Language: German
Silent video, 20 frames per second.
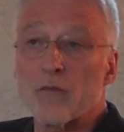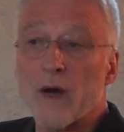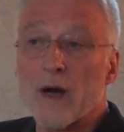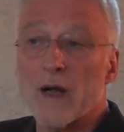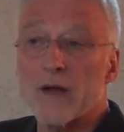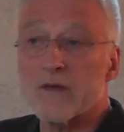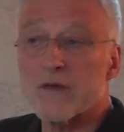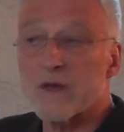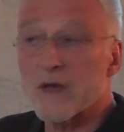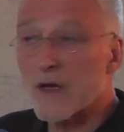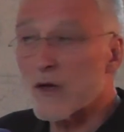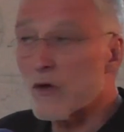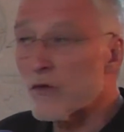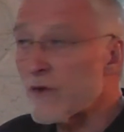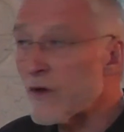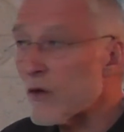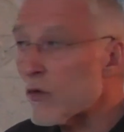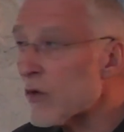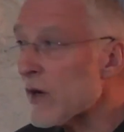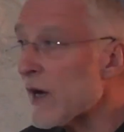Als die
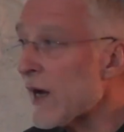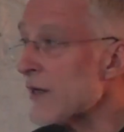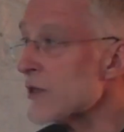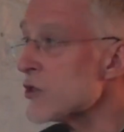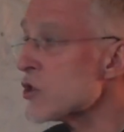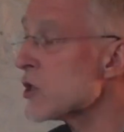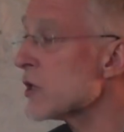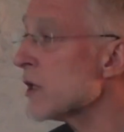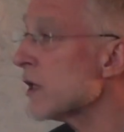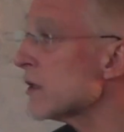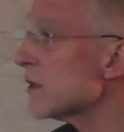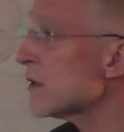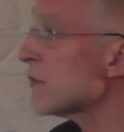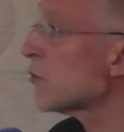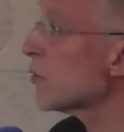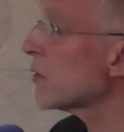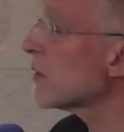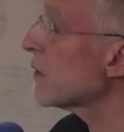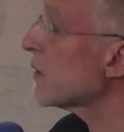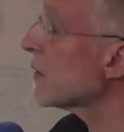Renovierung anstand,
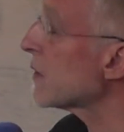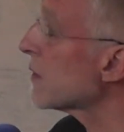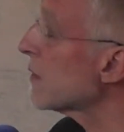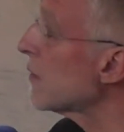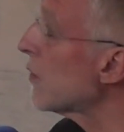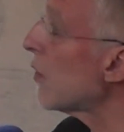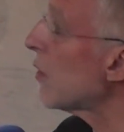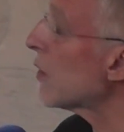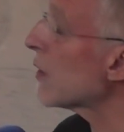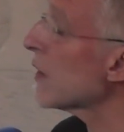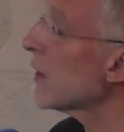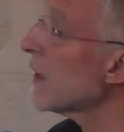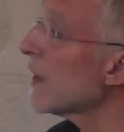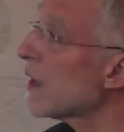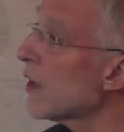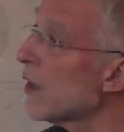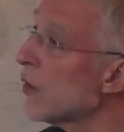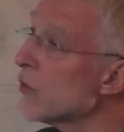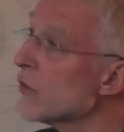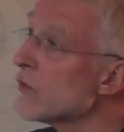wurde die Orgel
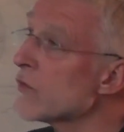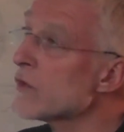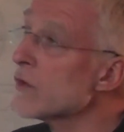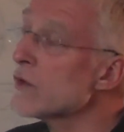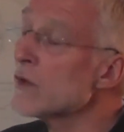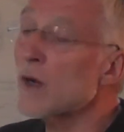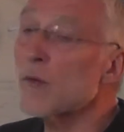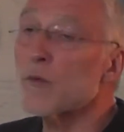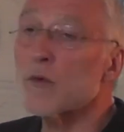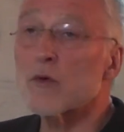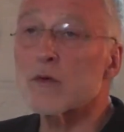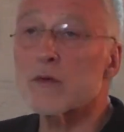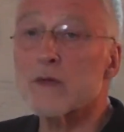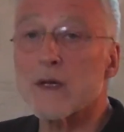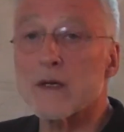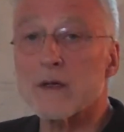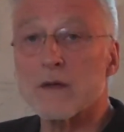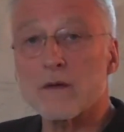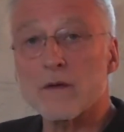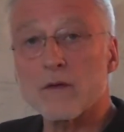herausgenommen und
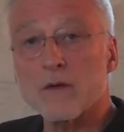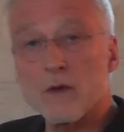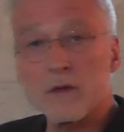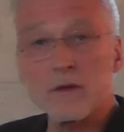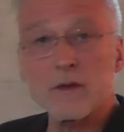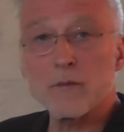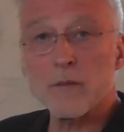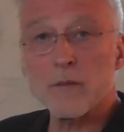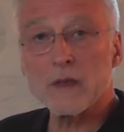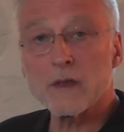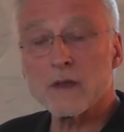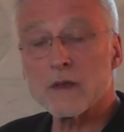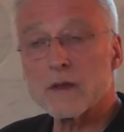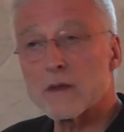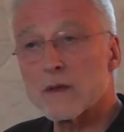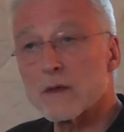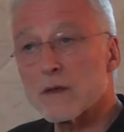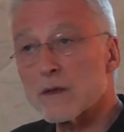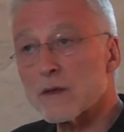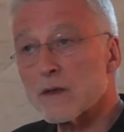dann konnte die
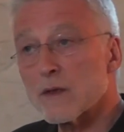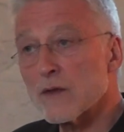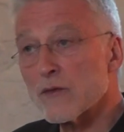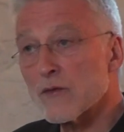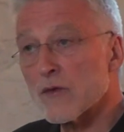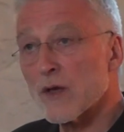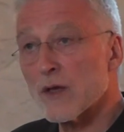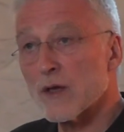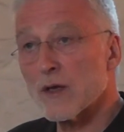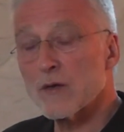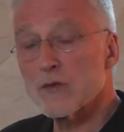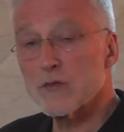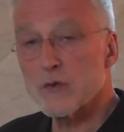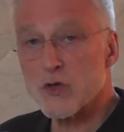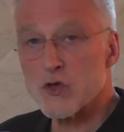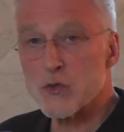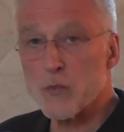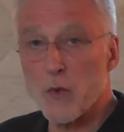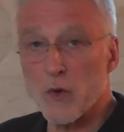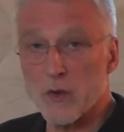Kirche in seiner
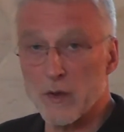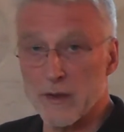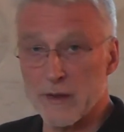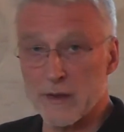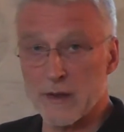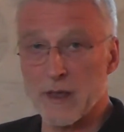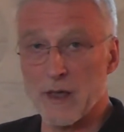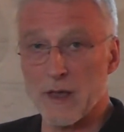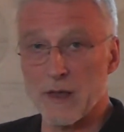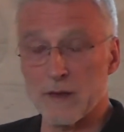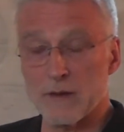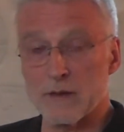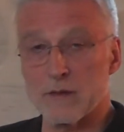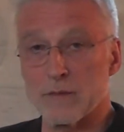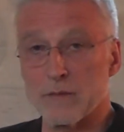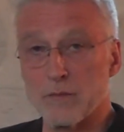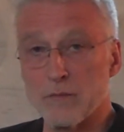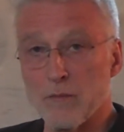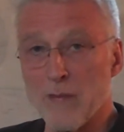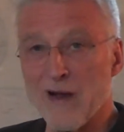
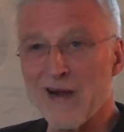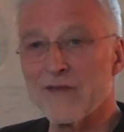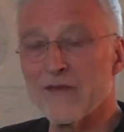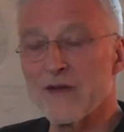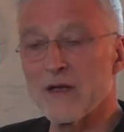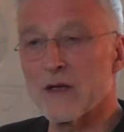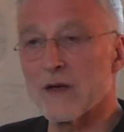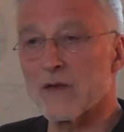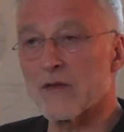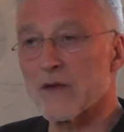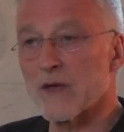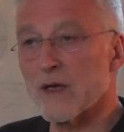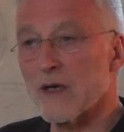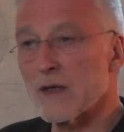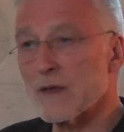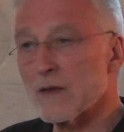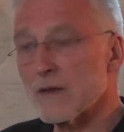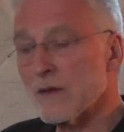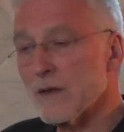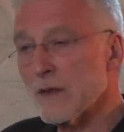Ursprünglichkeit mal wieder
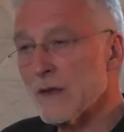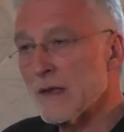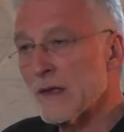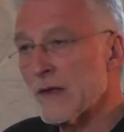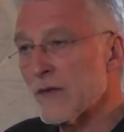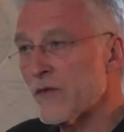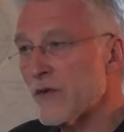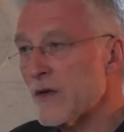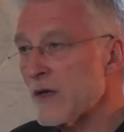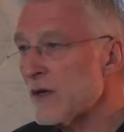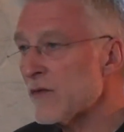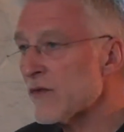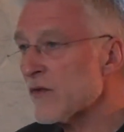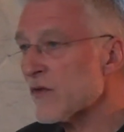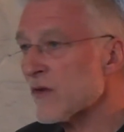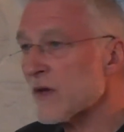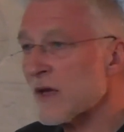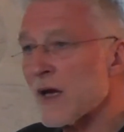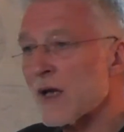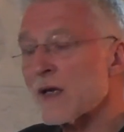sehen. Viele
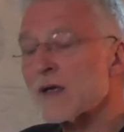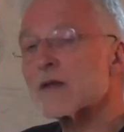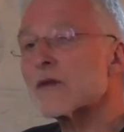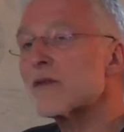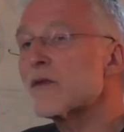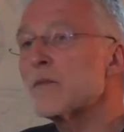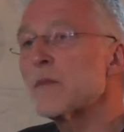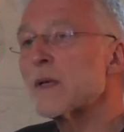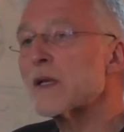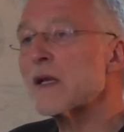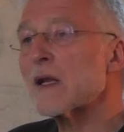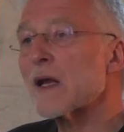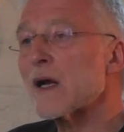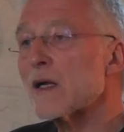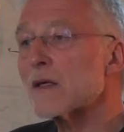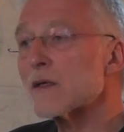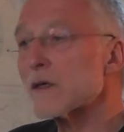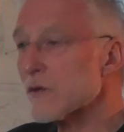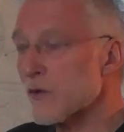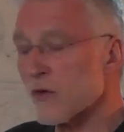wissen gar nicht, dass im
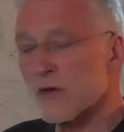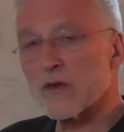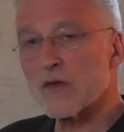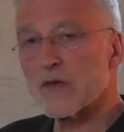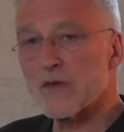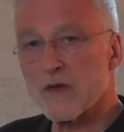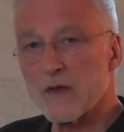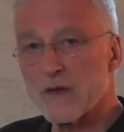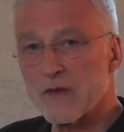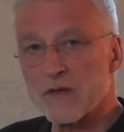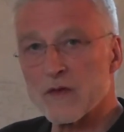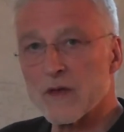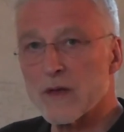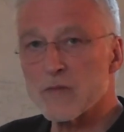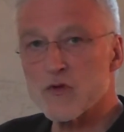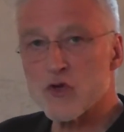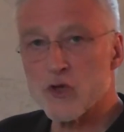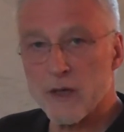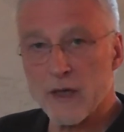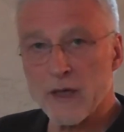Mittelalter Gottesdienste
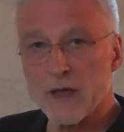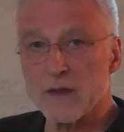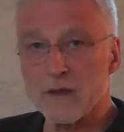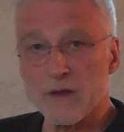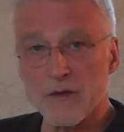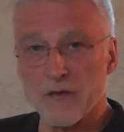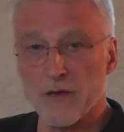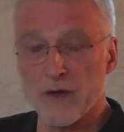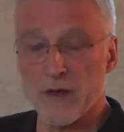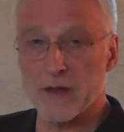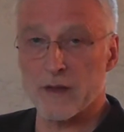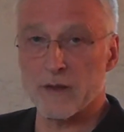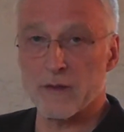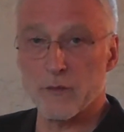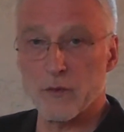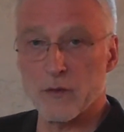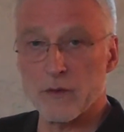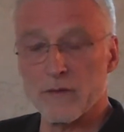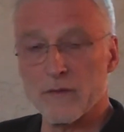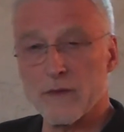im Stehen gefeiert
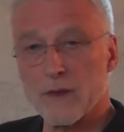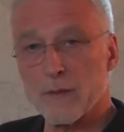wurden.